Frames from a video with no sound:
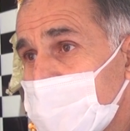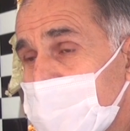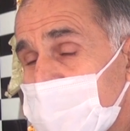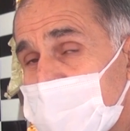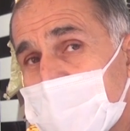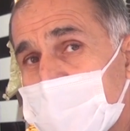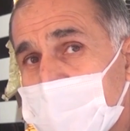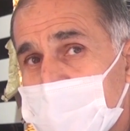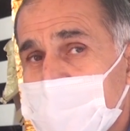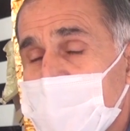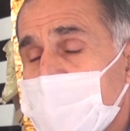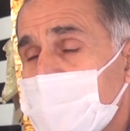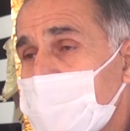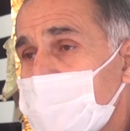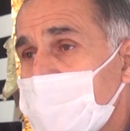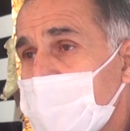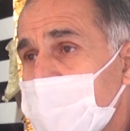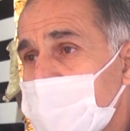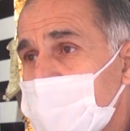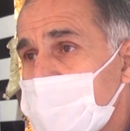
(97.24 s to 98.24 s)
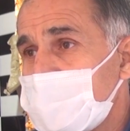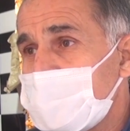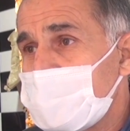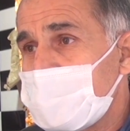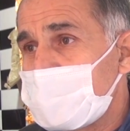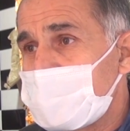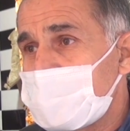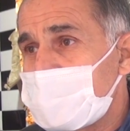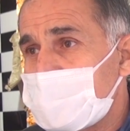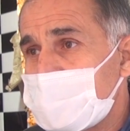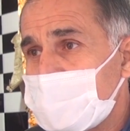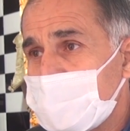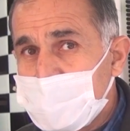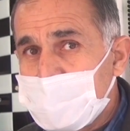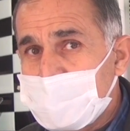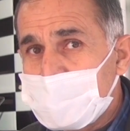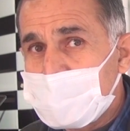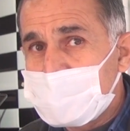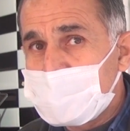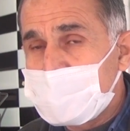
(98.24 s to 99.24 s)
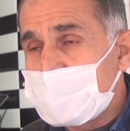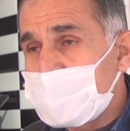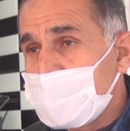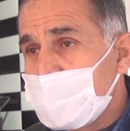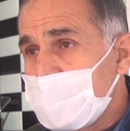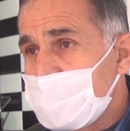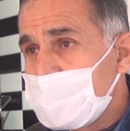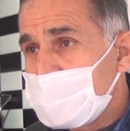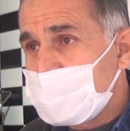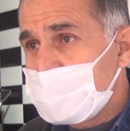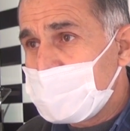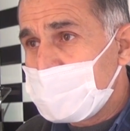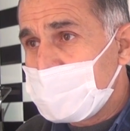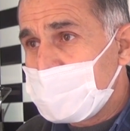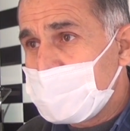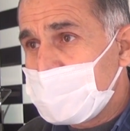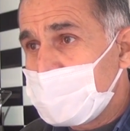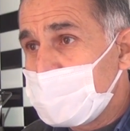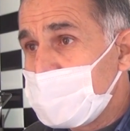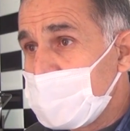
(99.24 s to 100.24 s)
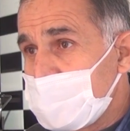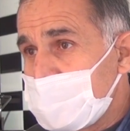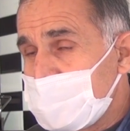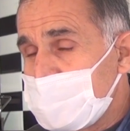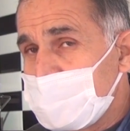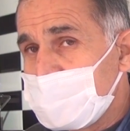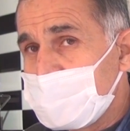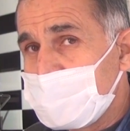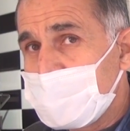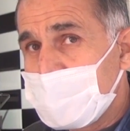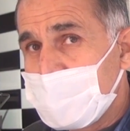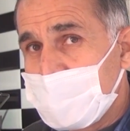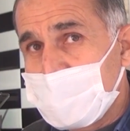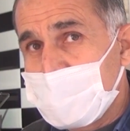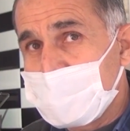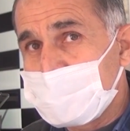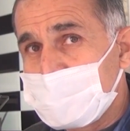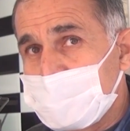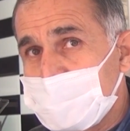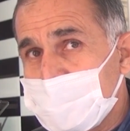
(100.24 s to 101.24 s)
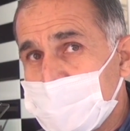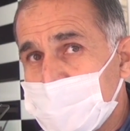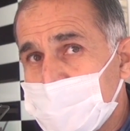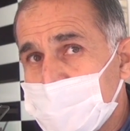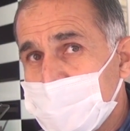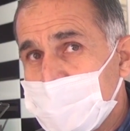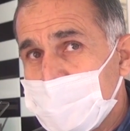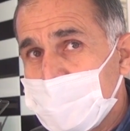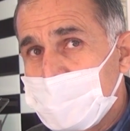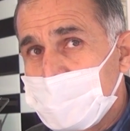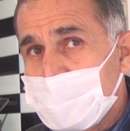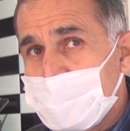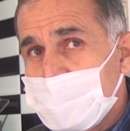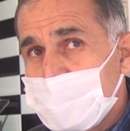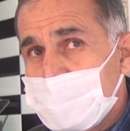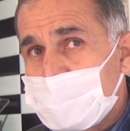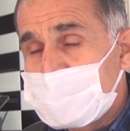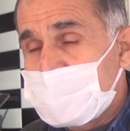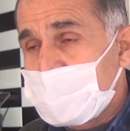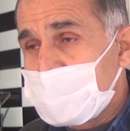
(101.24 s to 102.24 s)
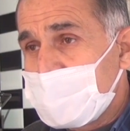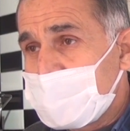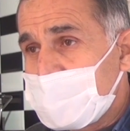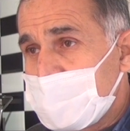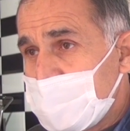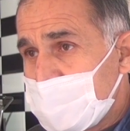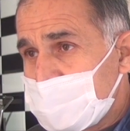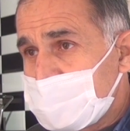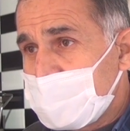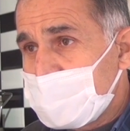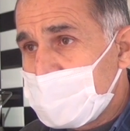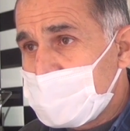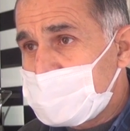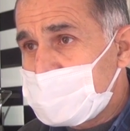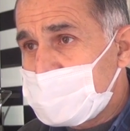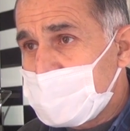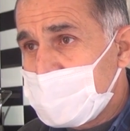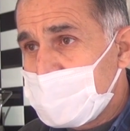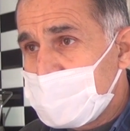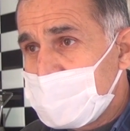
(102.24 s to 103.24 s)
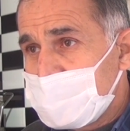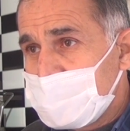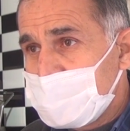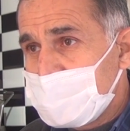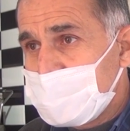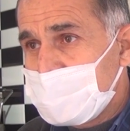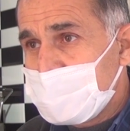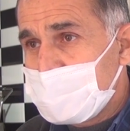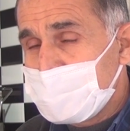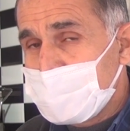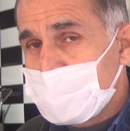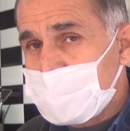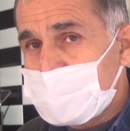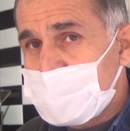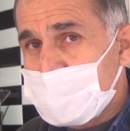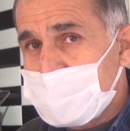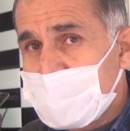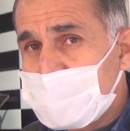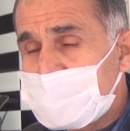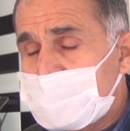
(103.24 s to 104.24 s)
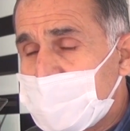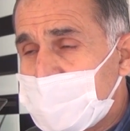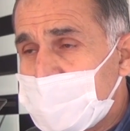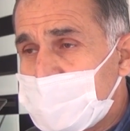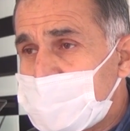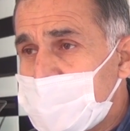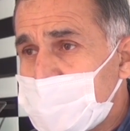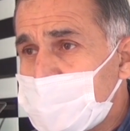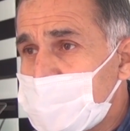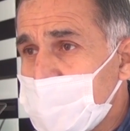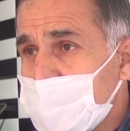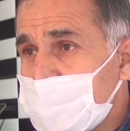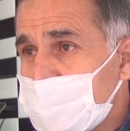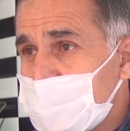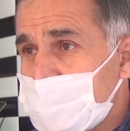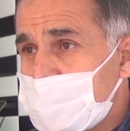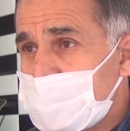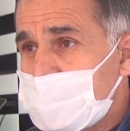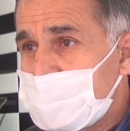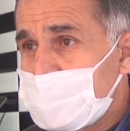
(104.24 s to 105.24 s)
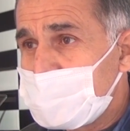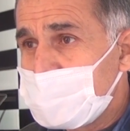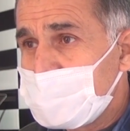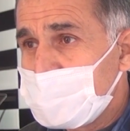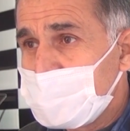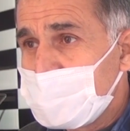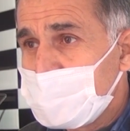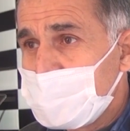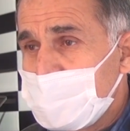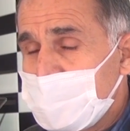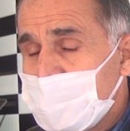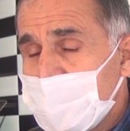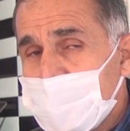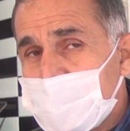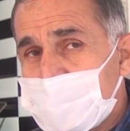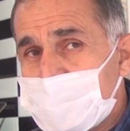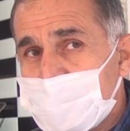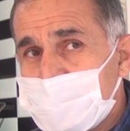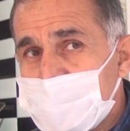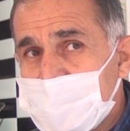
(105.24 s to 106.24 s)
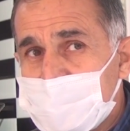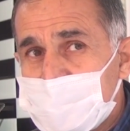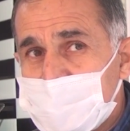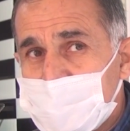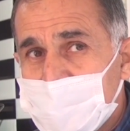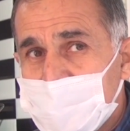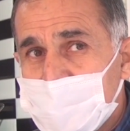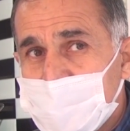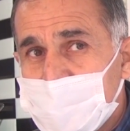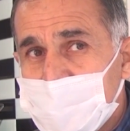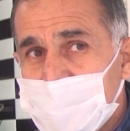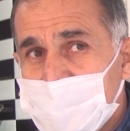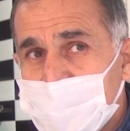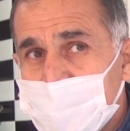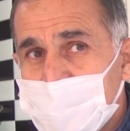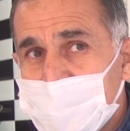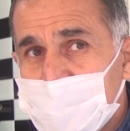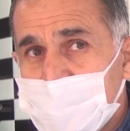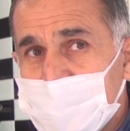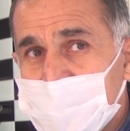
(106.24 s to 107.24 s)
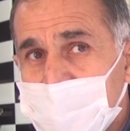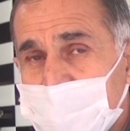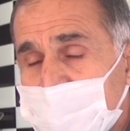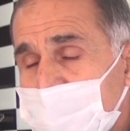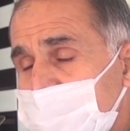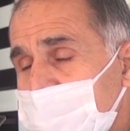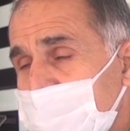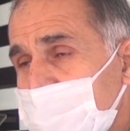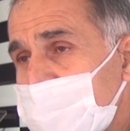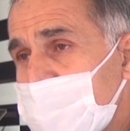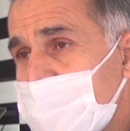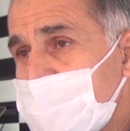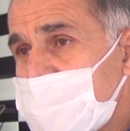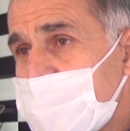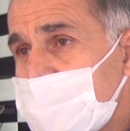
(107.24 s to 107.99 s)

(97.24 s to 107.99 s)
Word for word: bize destek olmalarını istiyoruz. Özellikle kira, e, vergi, elektrik şeyleri ertelense, e, borçları ertelense güzel olur. Ayrıca biz e, devlet tarafından